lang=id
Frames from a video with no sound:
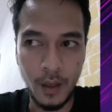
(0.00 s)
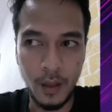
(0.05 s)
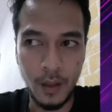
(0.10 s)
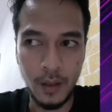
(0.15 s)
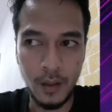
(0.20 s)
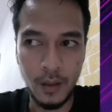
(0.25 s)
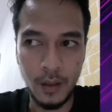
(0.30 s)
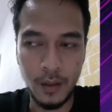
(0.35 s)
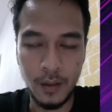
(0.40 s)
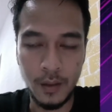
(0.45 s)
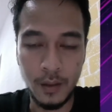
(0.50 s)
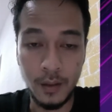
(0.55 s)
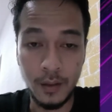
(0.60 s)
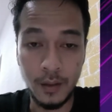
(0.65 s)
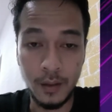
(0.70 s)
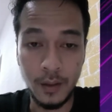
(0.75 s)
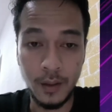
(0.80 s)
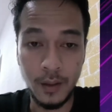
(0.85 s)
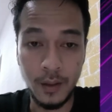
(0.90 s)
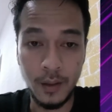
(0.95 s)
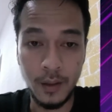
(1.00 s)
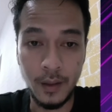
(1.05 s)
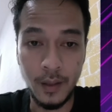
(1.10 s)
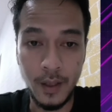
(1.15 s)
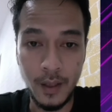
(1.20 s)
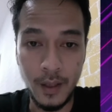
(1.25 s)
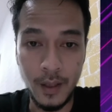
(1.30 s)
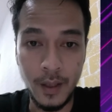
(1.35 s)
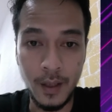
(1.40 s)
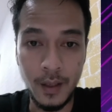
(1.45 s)
uh,
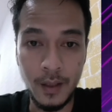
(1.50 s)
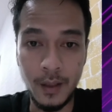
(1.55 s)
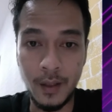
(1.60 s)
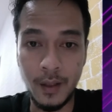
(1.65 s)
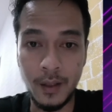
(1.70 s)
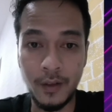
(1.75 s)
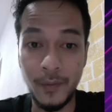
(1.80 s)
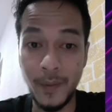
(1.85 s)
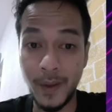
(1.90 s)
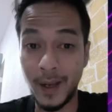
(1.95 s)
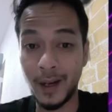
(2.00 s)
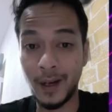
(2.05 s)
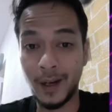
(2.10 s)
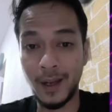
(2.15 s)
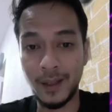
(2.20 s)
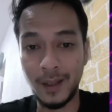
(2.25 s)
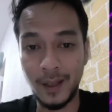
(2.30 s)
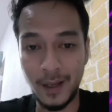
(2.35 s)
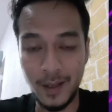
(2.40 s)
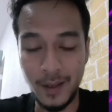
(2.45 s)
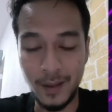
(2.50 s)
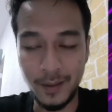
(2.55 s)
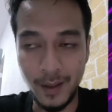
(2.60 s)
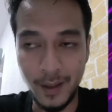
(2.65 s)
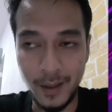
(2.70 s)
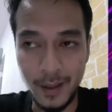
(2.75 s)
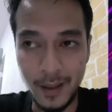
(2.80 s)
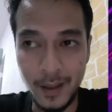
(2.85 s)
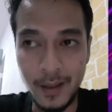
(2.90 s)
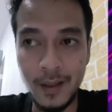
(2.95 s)
dia sebagai rekan kerja
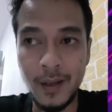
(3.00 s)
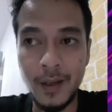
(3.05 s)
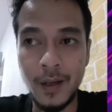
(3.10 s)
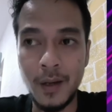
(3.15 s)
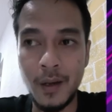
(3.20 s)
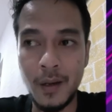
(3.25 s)
saya